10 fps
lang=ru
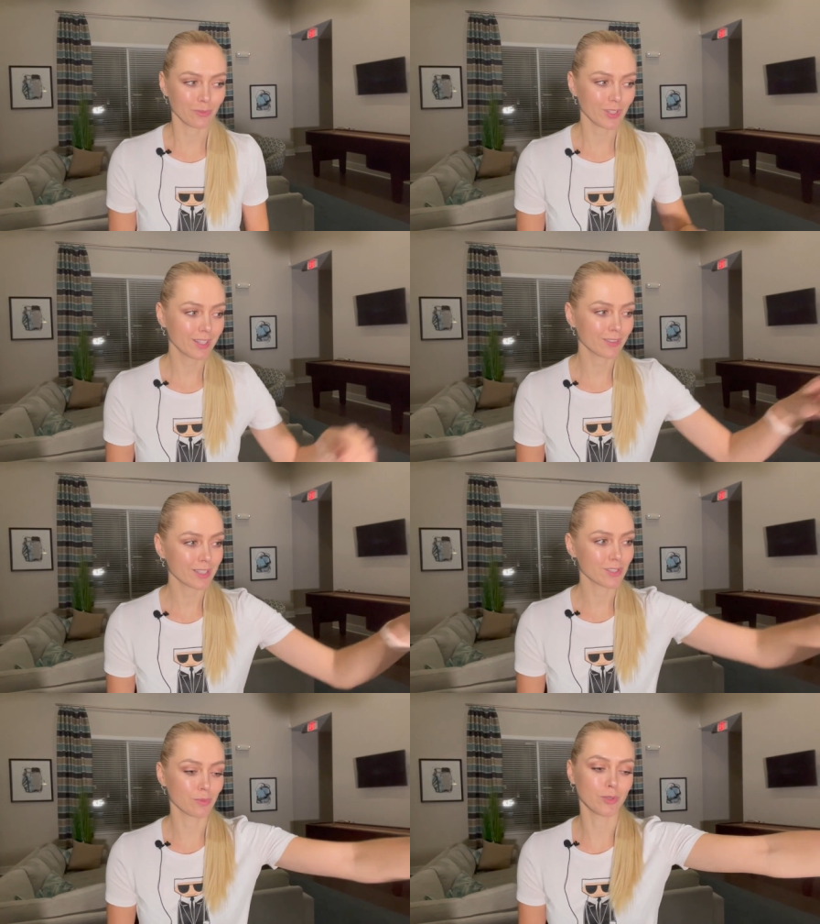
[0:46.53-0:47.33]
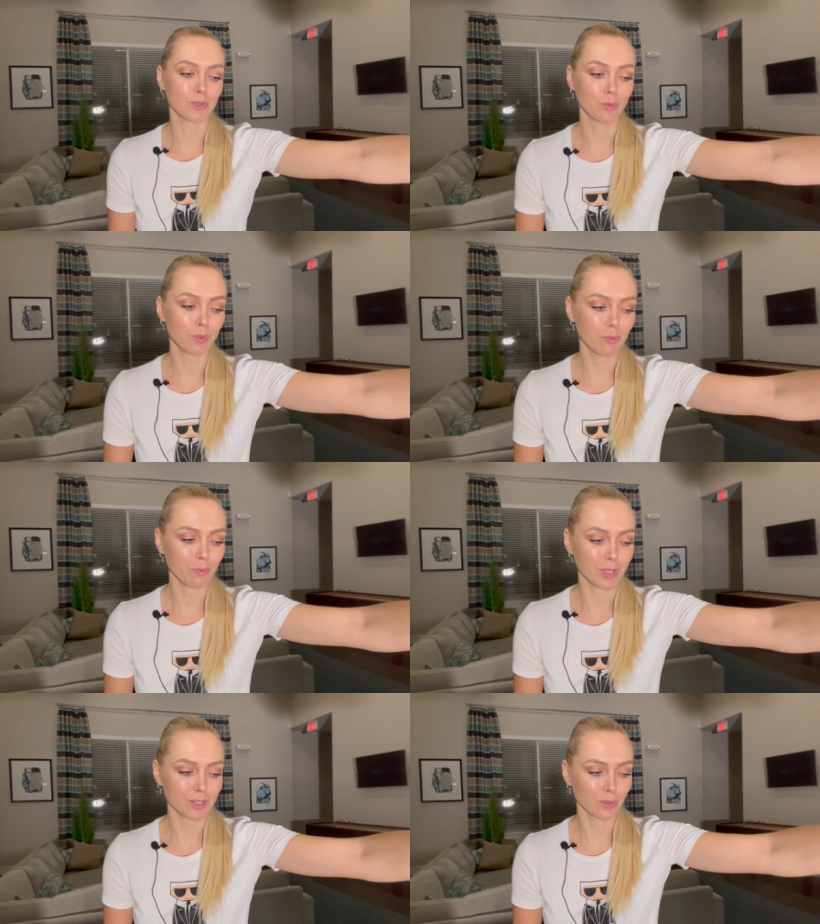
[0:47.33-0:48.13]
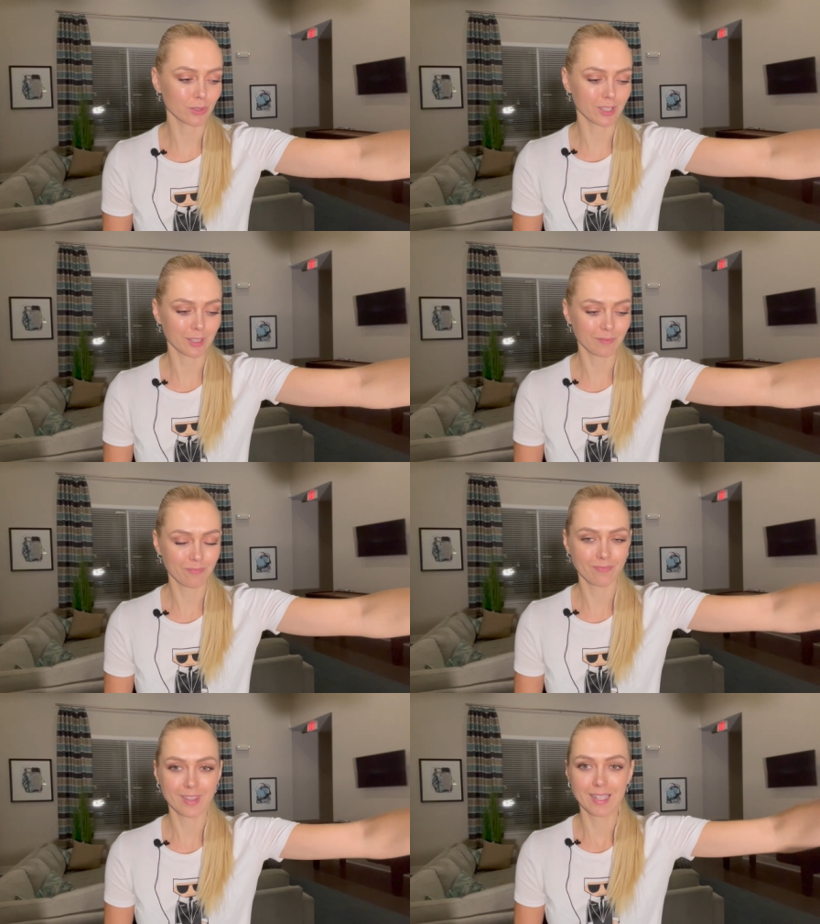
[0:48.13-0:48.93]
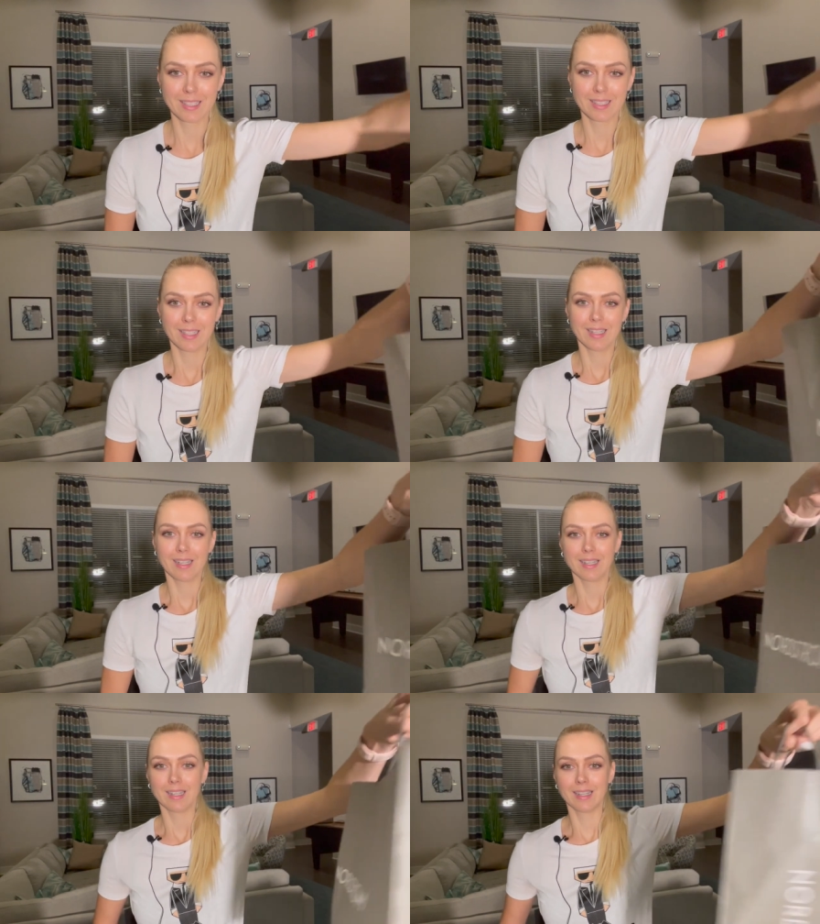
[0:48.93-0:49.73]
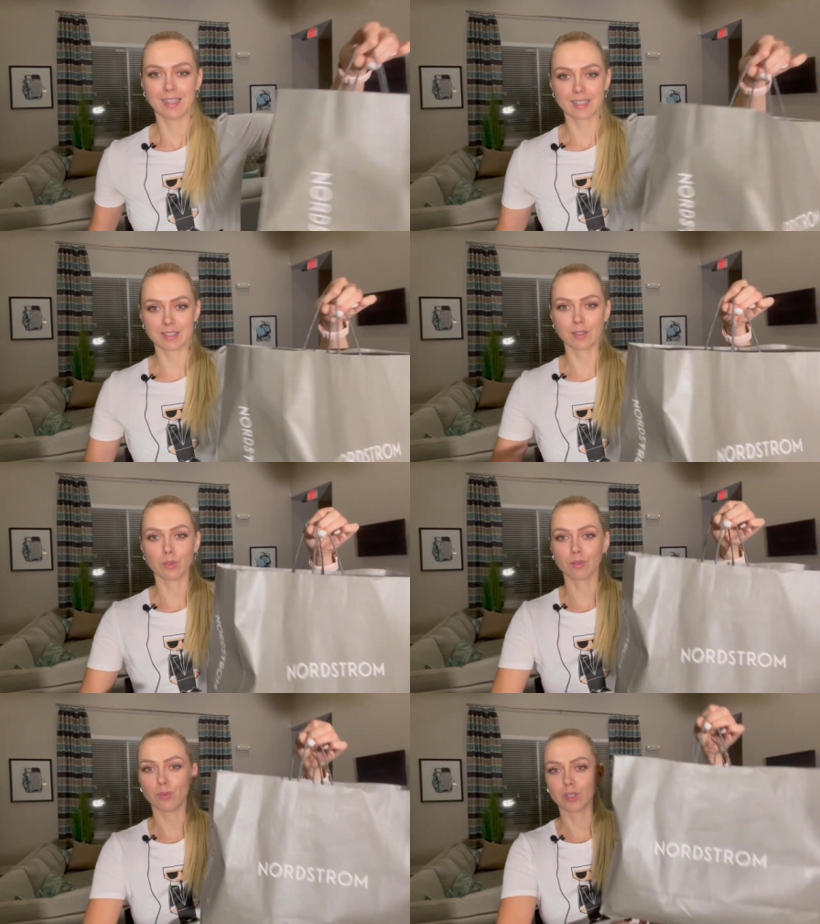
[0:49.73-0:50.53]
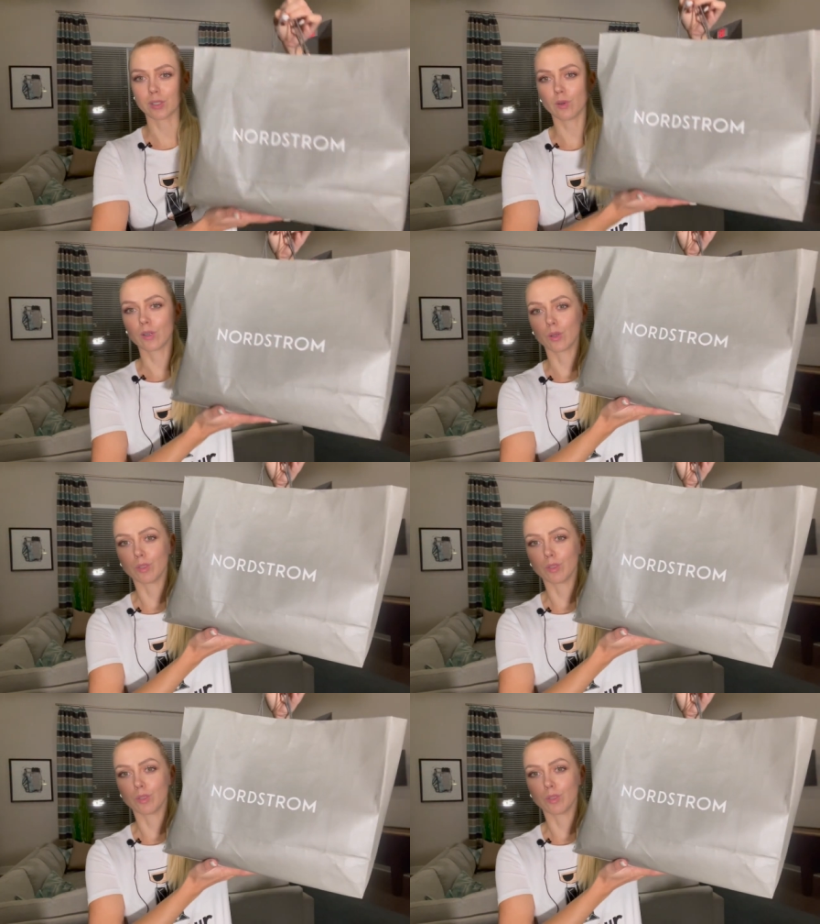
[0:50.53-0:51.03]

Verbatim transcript: И давайте же приступим без долгих разговоров. Вот такой огромный